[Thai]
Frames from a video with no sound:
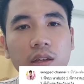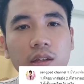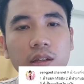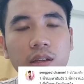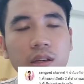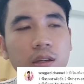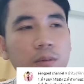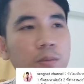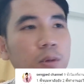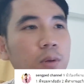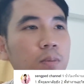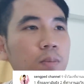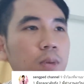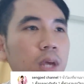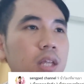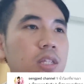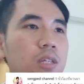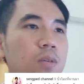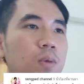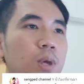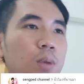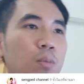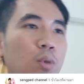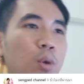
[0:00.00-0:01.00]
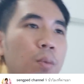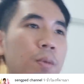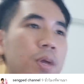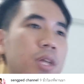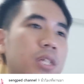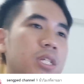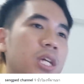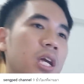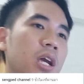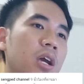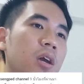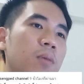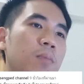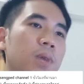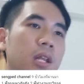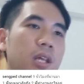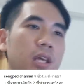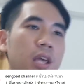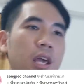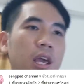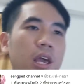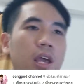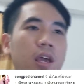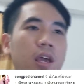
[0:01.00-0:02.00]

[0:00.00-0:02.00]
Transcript: คือมันเปลี่ยนชีวิตผมจริงๆครับ BNK